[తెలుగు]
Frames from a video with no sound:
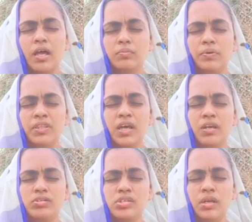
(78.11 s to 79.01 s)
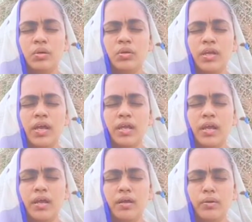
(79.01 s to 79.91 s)
అద్భుతాలు జరుగునుగాక
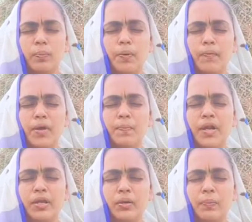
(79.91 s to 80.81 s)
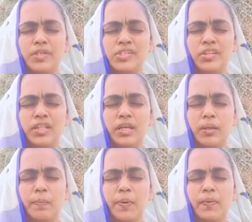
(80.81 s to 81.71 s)
కృప వెంబడి కృప చేత
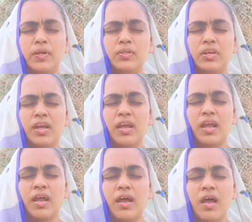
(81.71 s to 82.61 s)
నింపబడుదురుగాక